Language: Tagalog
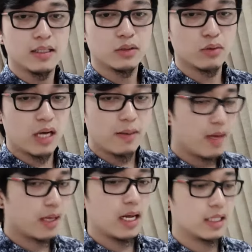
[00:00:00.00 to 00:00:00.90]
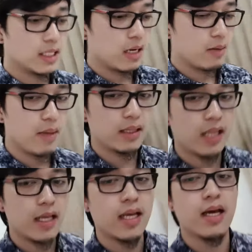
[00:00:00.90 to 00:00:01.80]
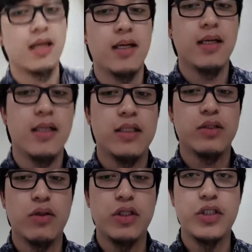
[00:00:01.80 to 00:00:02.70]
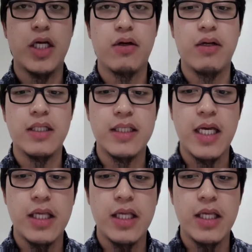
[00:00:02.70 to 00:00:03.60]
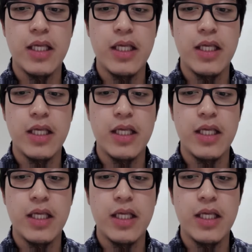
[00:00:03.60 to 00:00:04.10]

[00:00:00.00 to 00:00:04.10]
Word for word: So, grabe ang lakas ng benta niya. So, isi-share ko lang sa inyo.